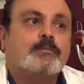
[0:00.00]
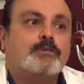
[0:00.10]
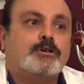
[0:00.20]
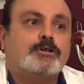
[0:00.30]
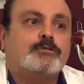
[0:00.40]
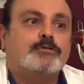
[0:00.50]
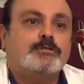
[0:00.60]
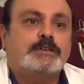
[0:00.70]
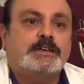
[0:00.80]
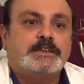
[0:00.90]
Bu
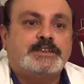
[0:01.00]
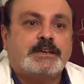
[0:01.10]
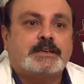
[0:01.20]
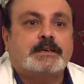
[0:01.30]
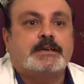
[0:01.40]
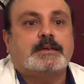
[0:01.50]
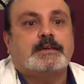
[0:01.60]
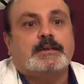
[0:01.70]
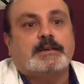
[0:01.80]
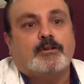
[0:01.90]
uygulanacak
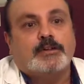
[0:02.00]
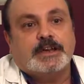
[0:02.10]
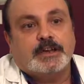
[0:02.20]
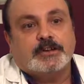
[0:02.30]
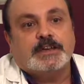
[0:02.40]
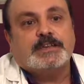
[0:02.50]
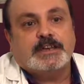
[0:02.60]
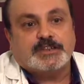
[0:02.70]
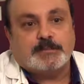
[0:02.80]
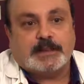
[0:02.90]
e, olaya göre
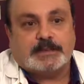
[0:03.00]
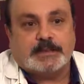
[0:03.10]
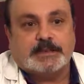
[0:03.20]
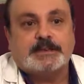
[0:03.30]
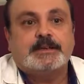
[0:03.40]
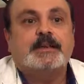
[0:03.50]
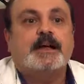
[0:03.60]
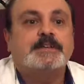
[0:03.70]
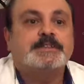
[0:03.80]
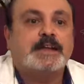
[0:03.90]
değişmektedir.
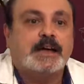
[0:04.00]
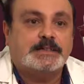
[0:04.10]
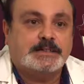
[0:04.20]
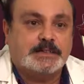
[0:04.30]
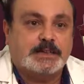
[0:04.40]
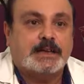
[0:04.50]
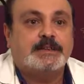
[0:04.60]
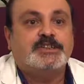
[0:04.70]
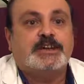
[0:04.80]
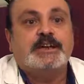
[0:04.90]
Hasta ağzında
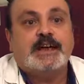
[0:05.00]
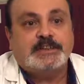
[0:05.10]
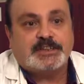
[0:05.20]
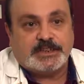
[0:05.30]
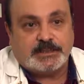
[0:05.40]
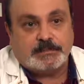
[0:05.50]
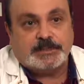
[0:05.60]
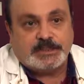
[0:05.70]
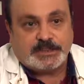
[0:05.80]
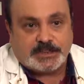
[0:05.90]
cerrahi çekim,
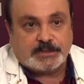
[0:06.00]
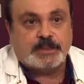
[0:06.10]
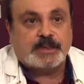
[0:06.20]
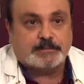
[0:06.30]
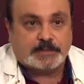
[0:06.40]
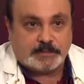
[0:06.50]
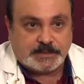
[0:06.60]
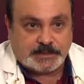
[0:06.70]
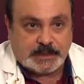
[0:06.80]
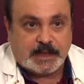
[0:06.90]
diş çekimi
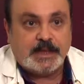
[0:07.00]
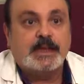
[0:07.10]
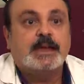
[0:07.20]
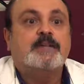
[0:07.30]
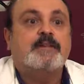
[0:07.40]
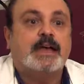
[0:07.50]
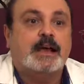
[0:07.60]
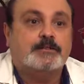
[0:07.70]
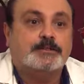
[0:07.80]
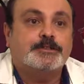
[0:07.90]
yapılmışsa
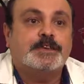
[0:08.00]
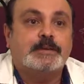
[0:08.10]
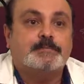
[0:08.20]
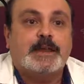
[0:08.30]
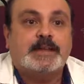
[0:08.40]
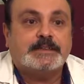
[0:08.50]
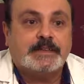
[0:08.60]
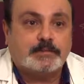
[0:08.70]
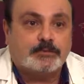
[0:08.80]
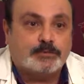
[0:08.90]
veyahut implant
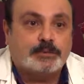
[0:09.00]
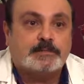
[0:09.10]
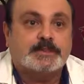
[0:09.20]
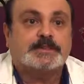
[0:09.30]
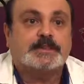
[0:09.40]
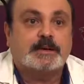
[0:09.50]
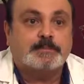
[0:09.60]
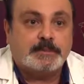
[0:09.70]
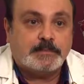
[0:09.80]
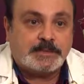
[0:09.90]
uygulaması
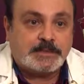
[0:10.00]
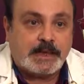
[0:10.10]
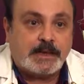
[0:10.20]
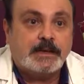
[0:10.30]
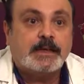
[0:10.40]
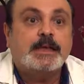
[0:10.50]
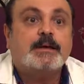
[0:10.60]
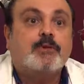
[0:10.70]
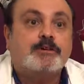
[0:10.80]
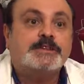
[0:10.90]
yapılmışsa
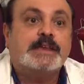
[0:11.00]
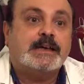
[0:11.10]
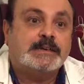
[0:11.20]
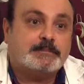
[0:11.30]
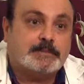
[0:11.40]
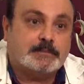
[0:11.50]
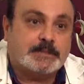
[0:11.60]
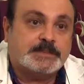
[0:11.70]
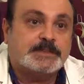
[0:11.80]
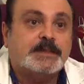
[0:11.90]
porselen
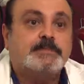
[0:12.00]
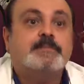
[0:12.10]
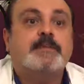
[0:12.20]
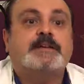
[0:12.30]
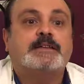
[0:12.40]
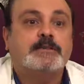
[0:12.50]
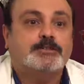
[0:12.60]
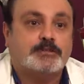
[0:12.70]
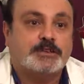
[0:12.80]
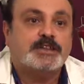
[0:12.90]
yapılması tabii bekleme
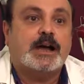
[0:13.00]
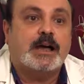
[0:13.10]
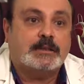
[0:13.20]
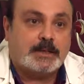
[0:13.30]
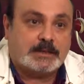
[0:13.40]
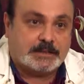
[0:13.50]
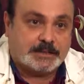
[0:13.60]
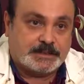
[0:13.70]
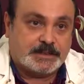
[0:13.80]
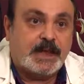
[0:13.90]
süreci
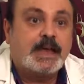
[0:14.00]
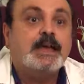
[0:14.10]
almaktadır.